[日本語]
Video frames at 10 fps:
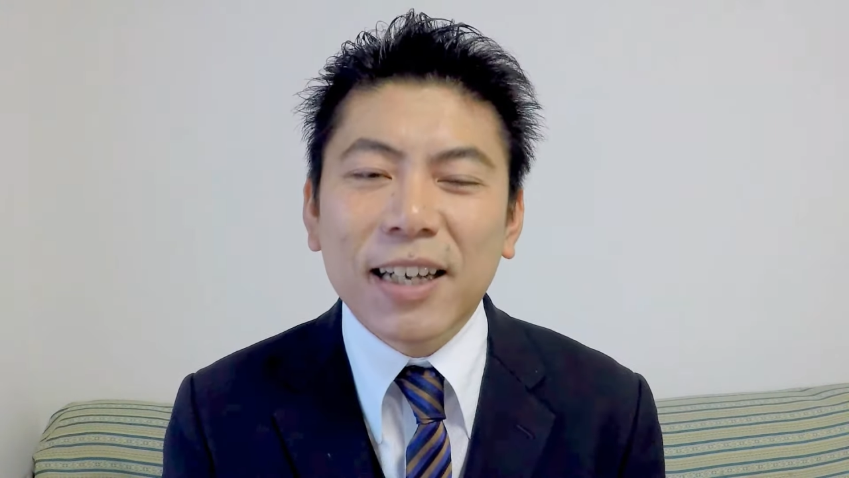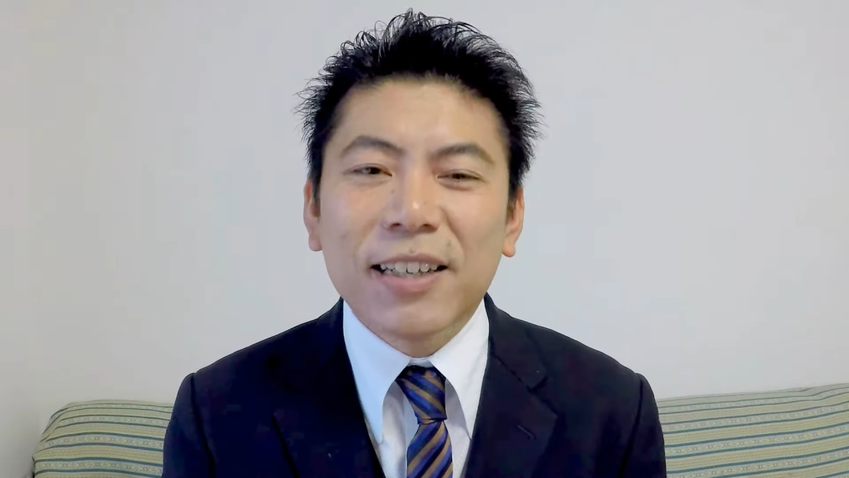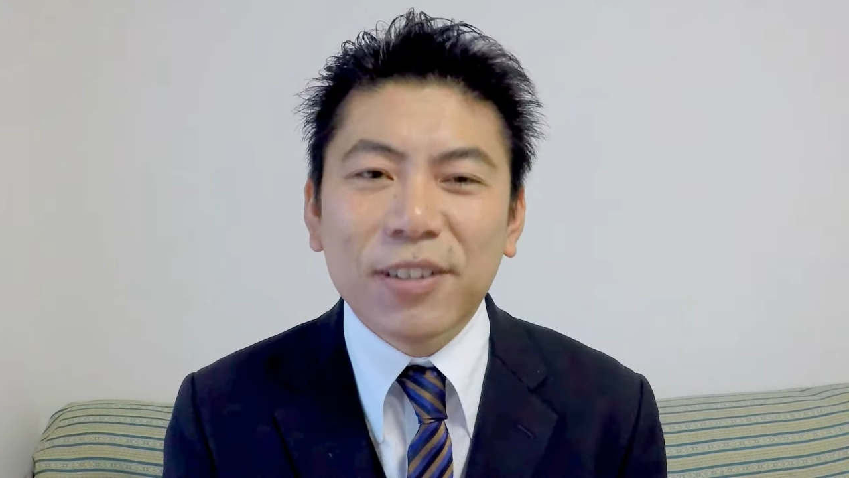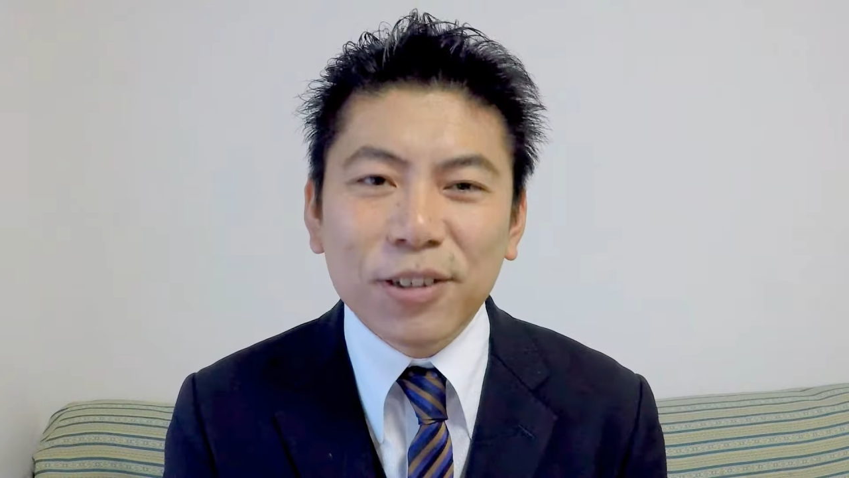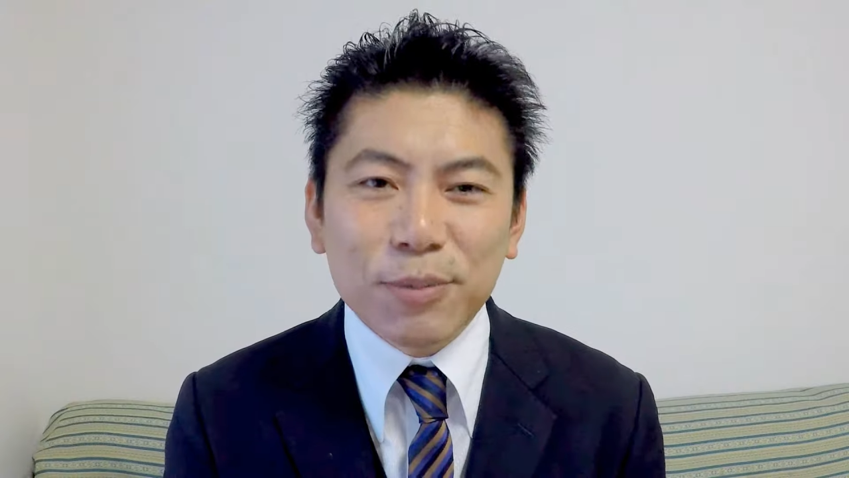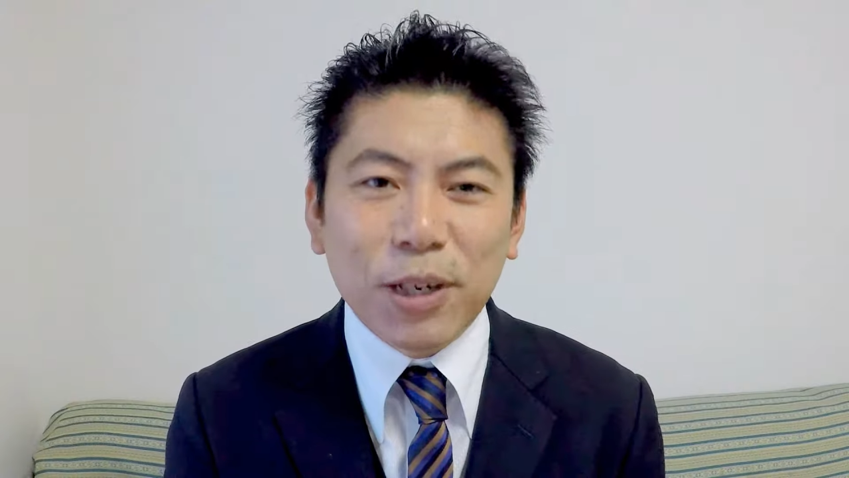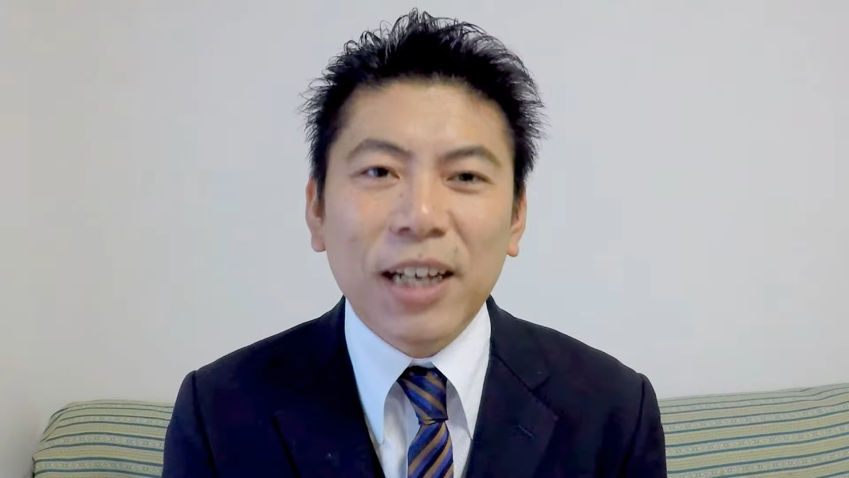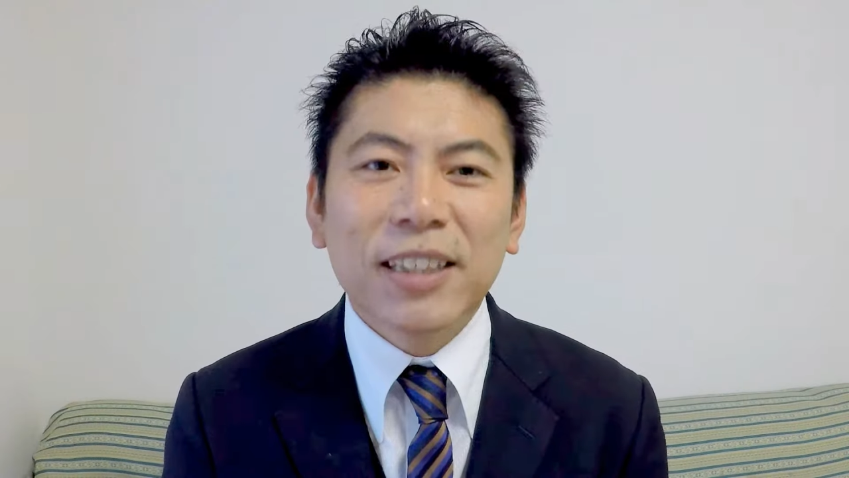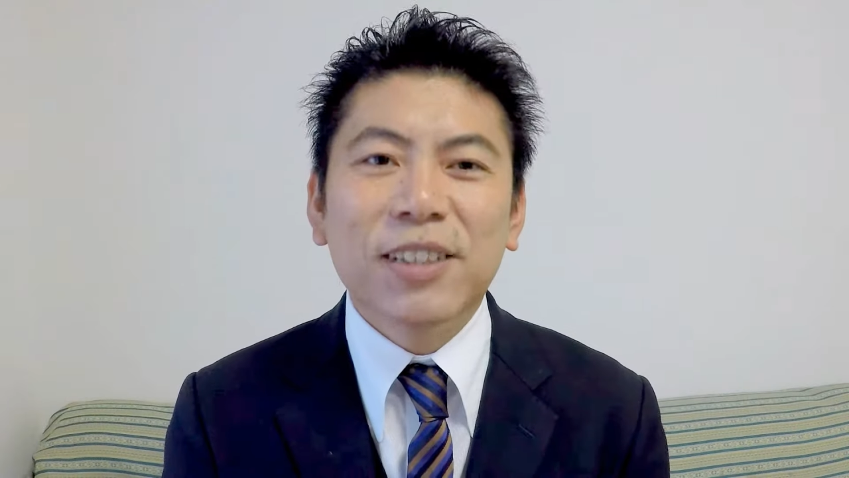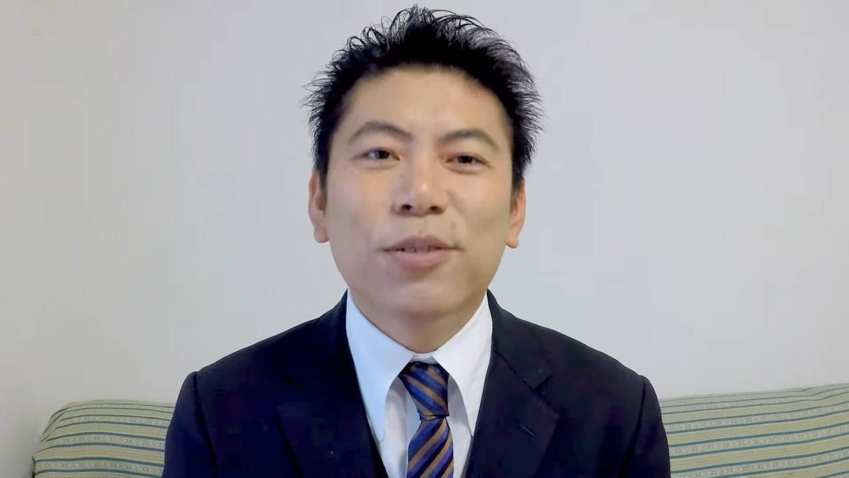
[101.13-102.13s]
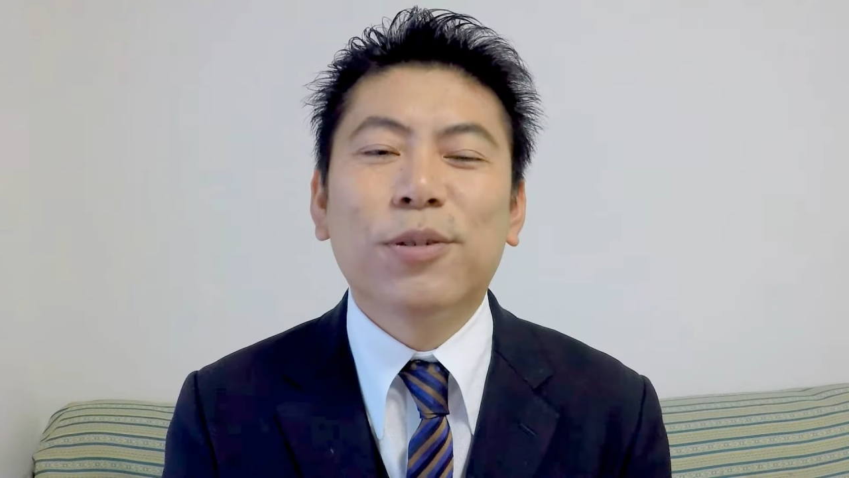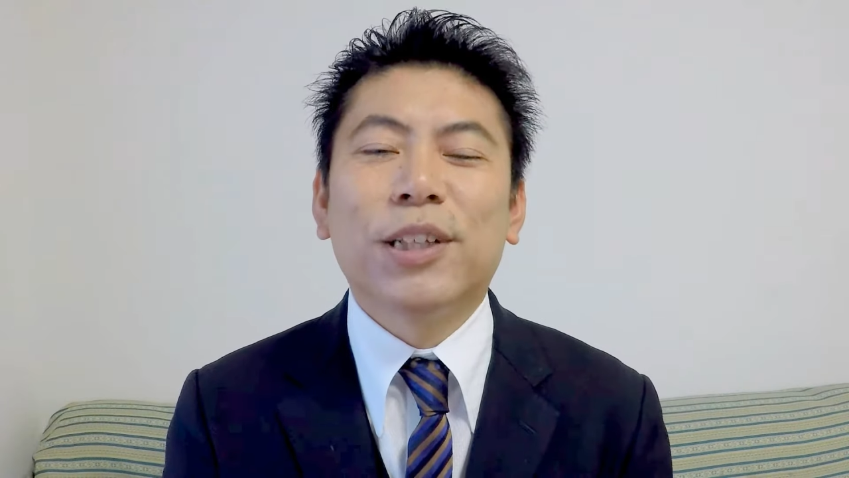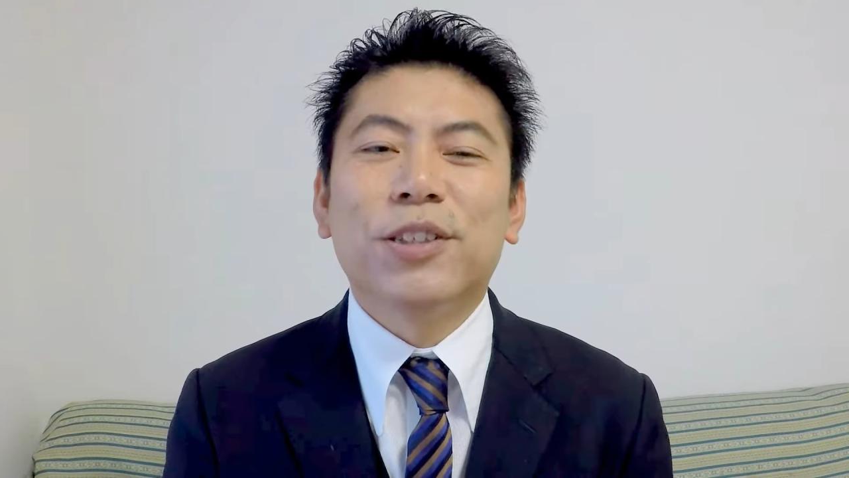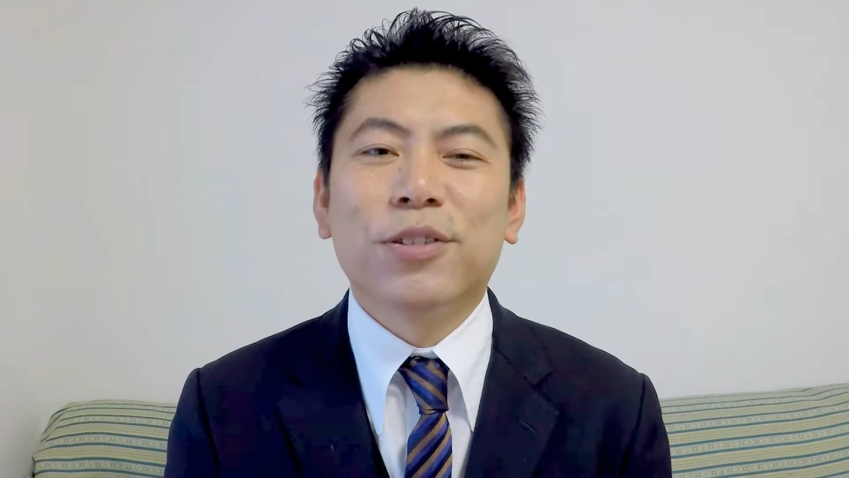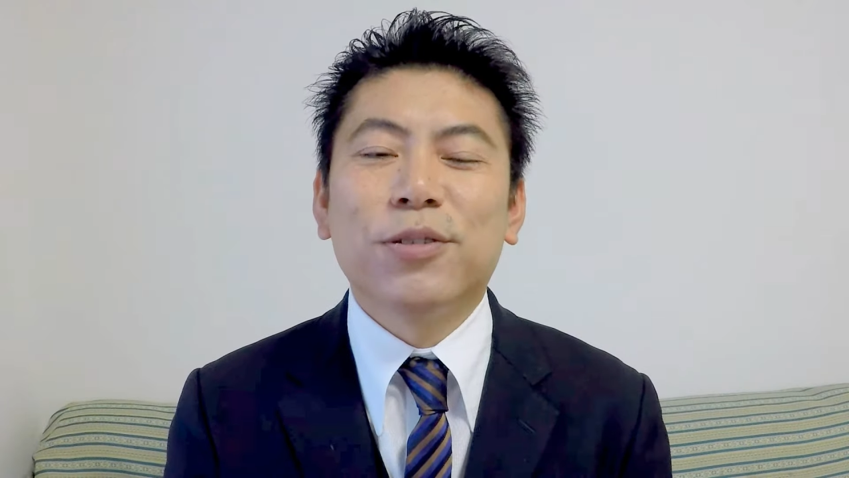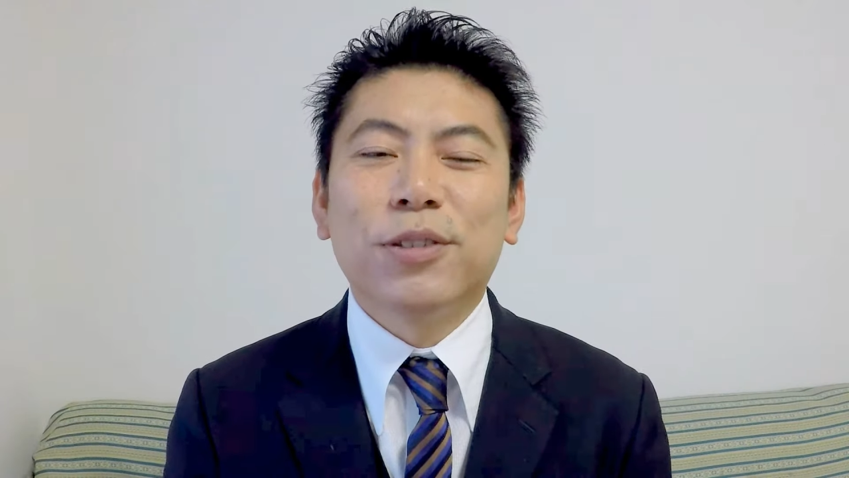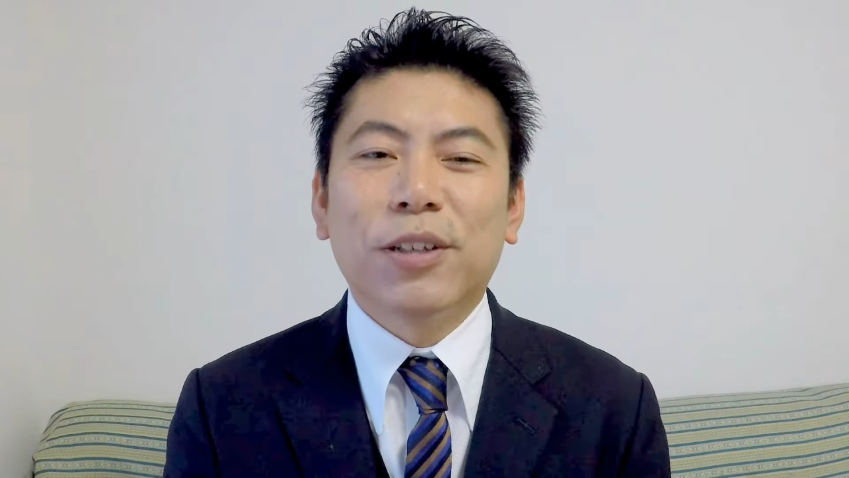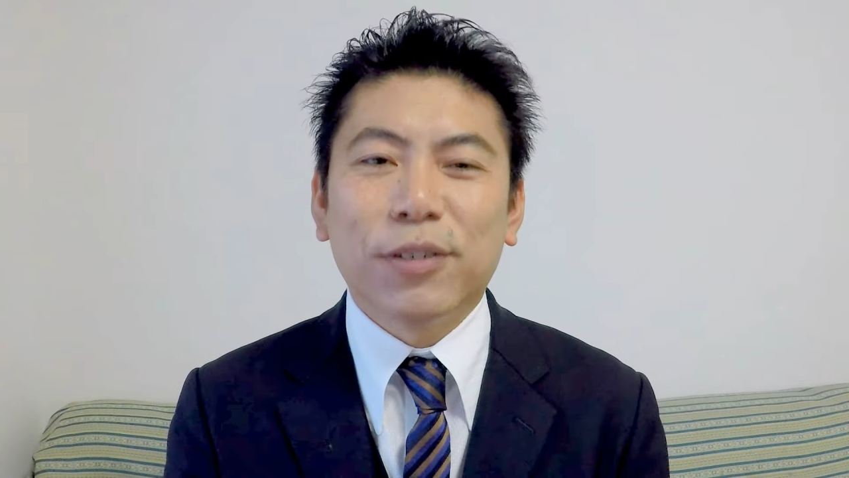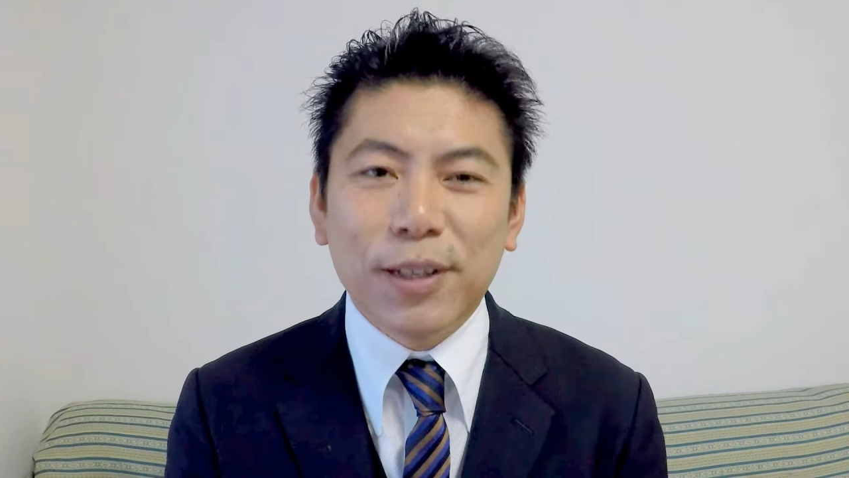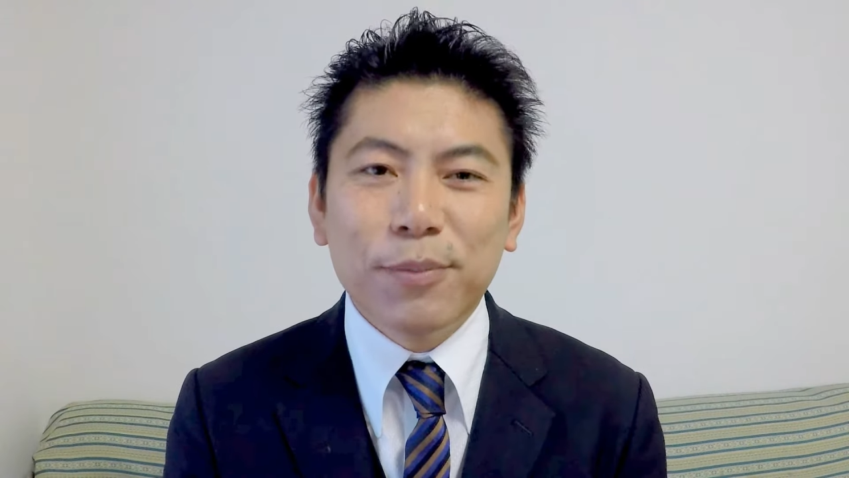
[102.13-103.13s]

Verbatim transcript: えるよりも暗記の方が重要なので、